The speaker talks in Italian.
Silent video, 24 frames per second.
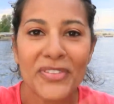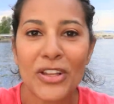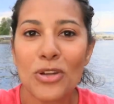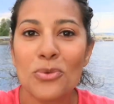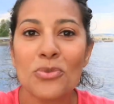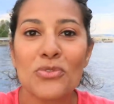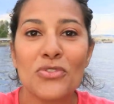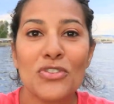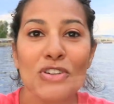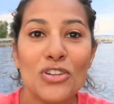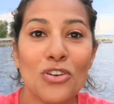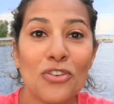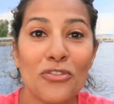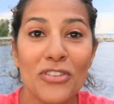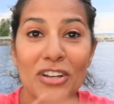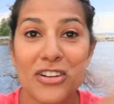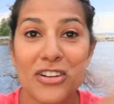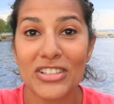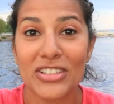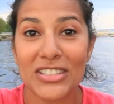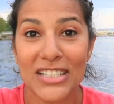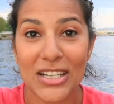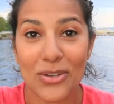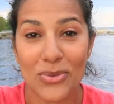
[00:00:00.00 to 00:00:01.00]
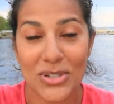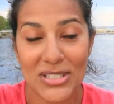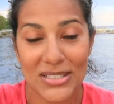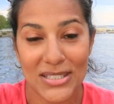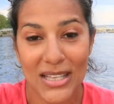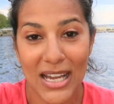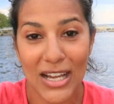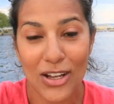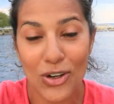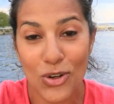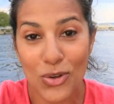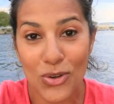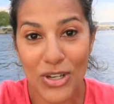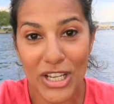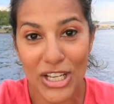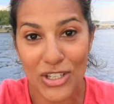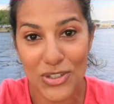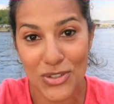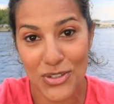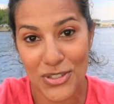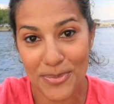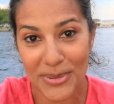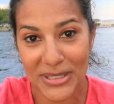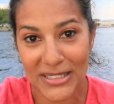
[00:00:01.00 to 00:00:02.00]
Comunque volevo vedere questa
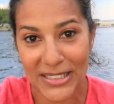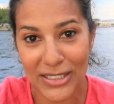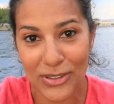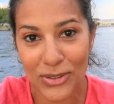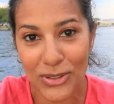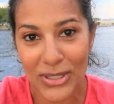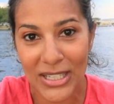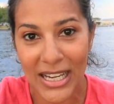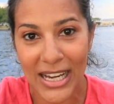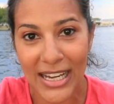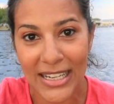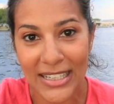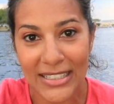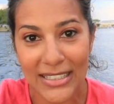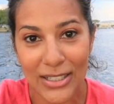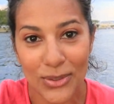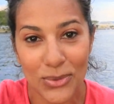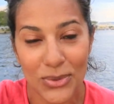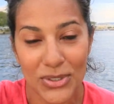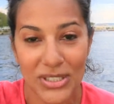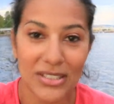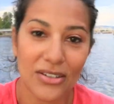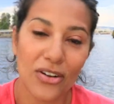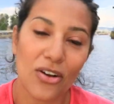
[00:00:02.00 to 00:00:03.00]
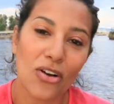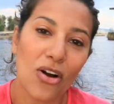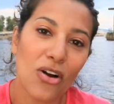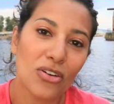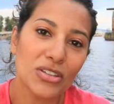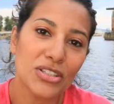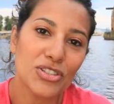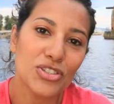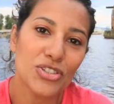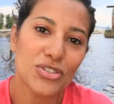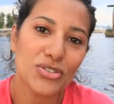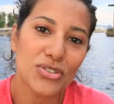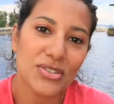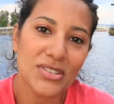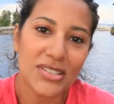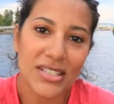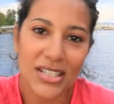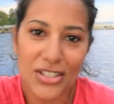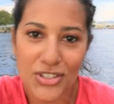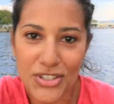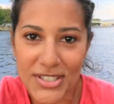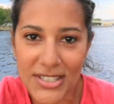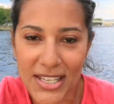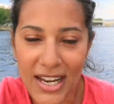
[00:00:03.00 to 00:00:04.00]
location spettacolare da cui ho deciso di
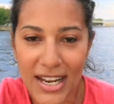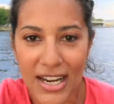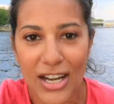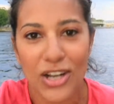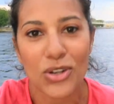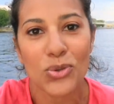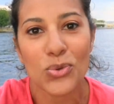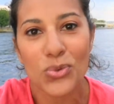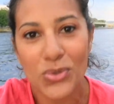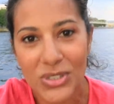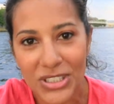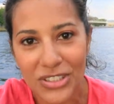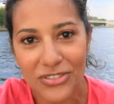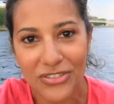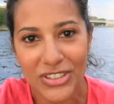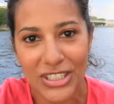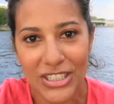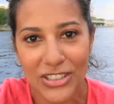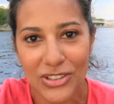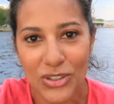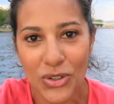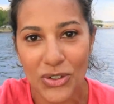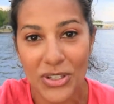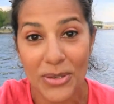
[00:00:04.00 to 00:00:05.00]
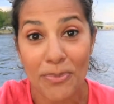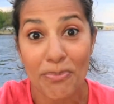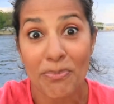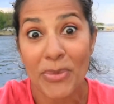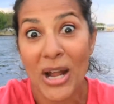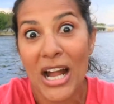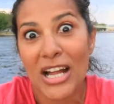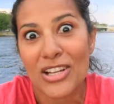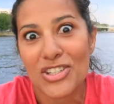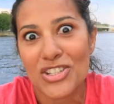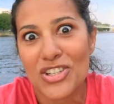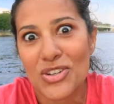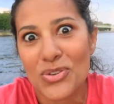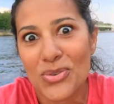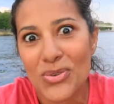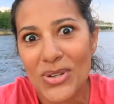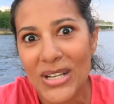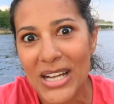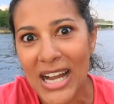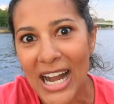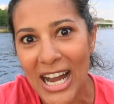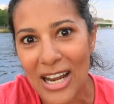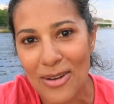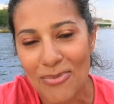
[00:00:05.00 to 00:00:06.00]
registrare alcuni video in pace,
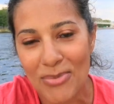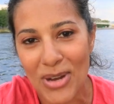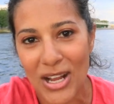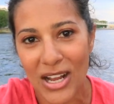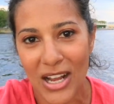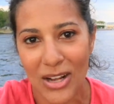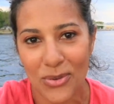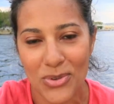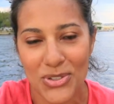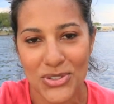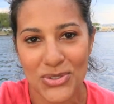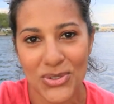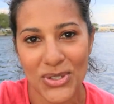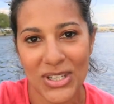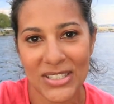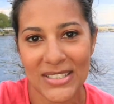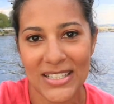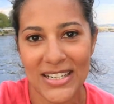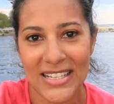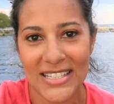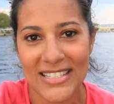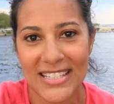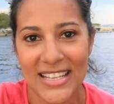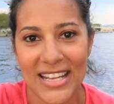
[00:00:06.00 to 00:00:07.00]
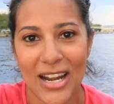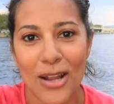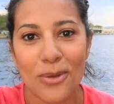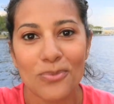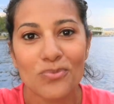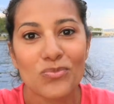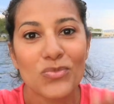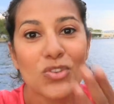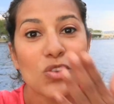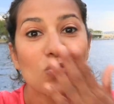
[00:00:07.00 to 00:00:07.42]
con calma, a quest'ora della sera.